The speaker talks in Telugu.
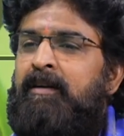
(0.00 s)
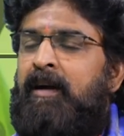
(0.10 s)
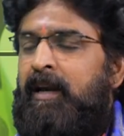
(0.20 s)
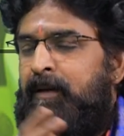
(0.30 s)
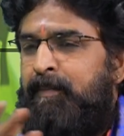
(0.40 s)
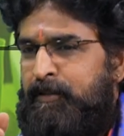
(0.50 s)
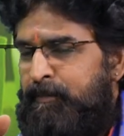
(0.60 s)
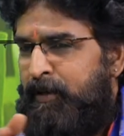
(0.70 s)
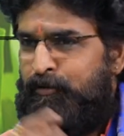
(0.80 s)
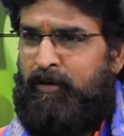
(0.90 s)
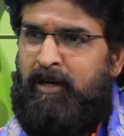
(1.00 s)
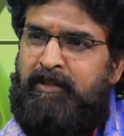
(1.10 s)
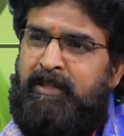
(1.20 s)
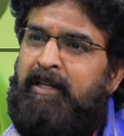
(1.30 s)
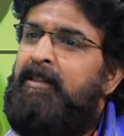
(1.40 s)
అలాగే పరశురామ
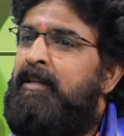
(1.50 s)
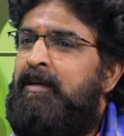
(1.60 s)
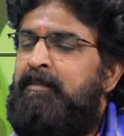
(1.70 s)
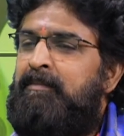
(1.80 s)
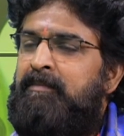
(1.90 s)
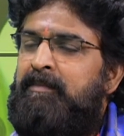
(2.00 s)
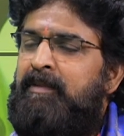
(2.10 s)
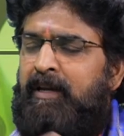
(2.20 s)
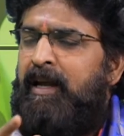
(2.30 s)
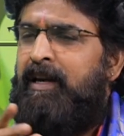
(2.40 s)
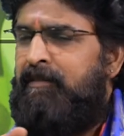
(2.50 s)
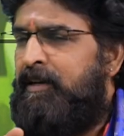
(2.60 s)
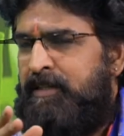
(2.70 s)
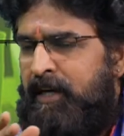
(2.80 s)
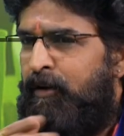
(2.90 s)
జయంతి
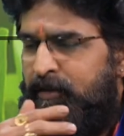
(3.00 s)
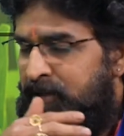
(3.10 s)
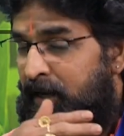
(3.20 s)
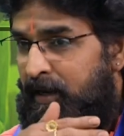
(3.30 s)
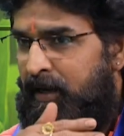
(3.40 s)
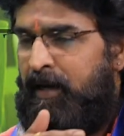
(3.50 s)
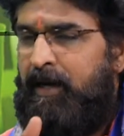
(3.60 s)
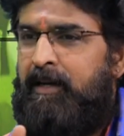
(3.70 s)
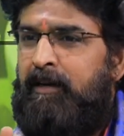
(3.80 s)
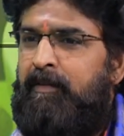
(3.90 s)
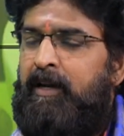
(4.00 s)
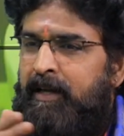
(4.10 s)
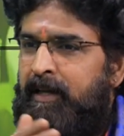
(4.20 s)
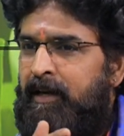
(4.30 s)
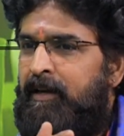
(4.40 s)
ఇలాంటివన్నీ చాలా చాలా
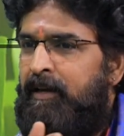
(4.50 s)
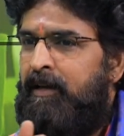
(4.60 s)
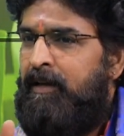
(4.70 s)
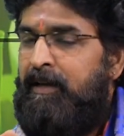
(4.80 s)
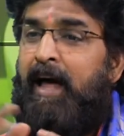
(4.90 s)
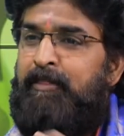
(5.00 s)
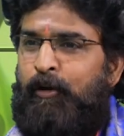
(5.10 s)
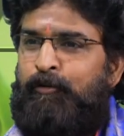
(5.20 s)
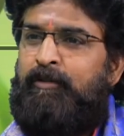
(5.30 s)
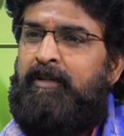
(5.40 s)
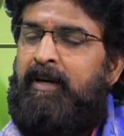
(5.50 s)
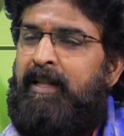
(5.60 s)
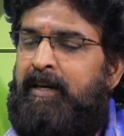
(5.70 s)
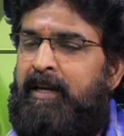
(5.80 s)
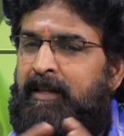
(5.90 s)
కార్యక్రమాలకి ఇది నాంది అవుతుంది
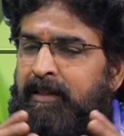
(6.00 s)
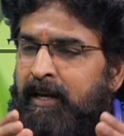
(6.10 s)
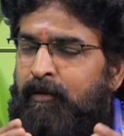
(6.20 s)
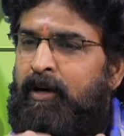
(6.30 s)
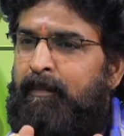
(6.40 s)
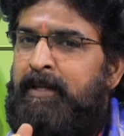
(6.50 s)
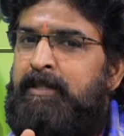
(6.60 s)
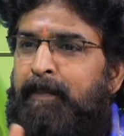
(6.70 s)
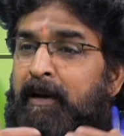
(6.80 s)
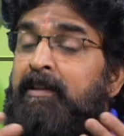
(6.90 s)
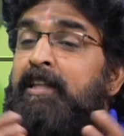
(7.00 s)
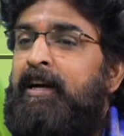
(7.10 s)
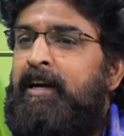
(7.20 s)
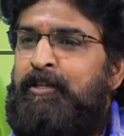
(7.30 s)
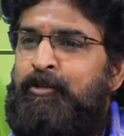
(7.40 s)
అందుకని దాన్ని ఒక మంచి
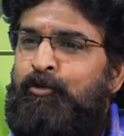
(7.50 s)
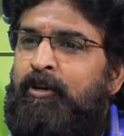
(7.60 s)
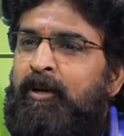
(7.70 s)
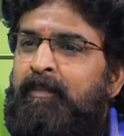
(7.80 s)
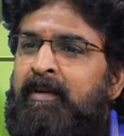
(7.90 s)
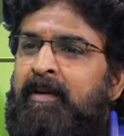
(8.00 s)
పర్వదినంగా చేసుకుంటున్నాం